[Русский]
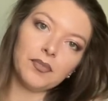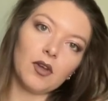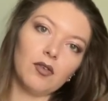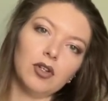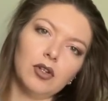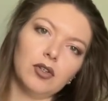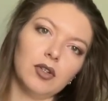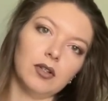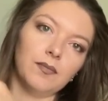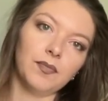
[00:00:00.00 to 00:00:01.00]
вот,
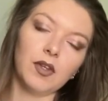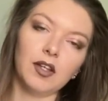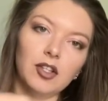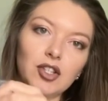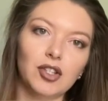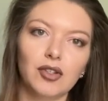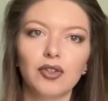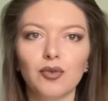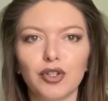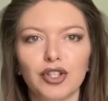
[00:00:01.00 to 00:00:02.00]
который, конечно,
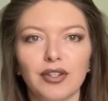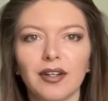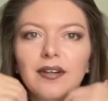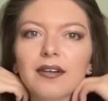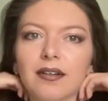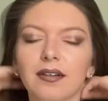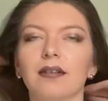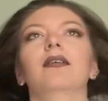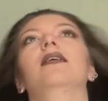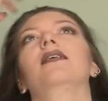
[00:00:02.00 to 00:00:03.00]
не очень так э,
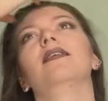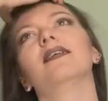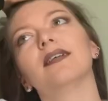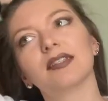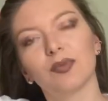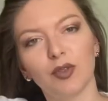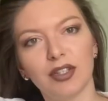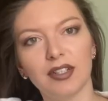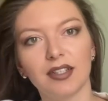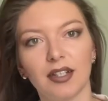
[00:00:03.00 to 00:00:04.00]
э,
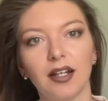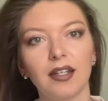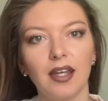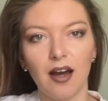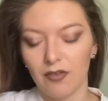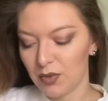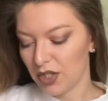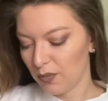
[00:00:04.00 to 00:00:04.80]
смотрится, как я вообще